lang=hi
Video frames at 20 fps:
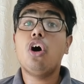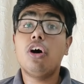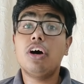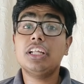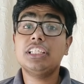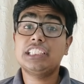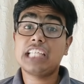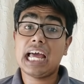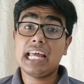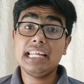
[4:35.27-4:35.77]

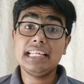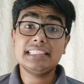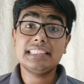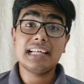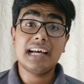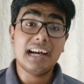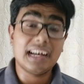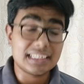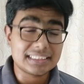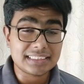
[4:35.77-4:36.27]
और चालीस
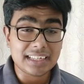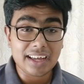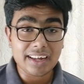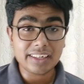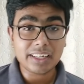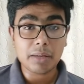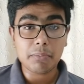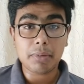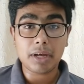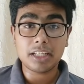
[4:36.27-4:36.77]

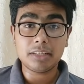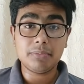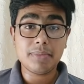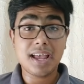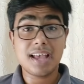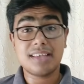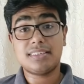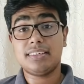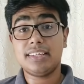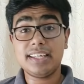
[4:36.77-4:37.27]
हजार के बाद भी
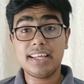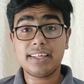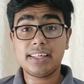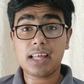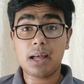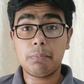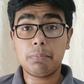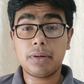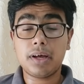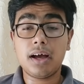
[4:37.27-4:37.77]
ऐसा नहीं है कि
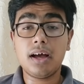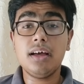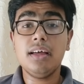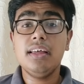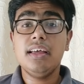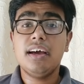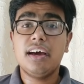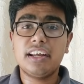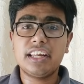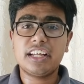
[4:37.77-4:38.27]
आपका
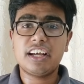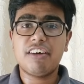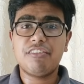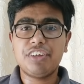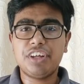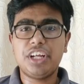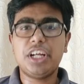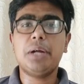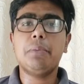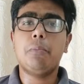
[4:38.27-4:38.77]

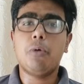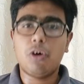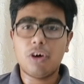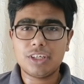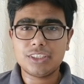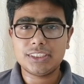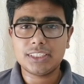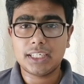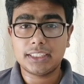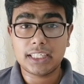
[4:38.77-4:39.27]
रिकवरी रेट
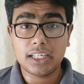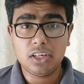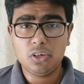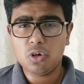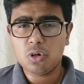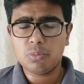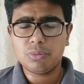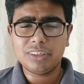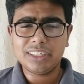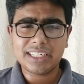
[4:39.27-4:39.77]
बहुत ज्यादा है
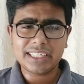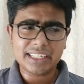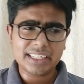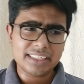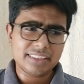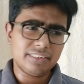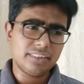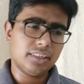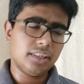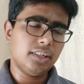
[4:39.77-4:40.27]
लोग बोल रहे कि
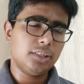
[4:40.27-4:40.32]
ये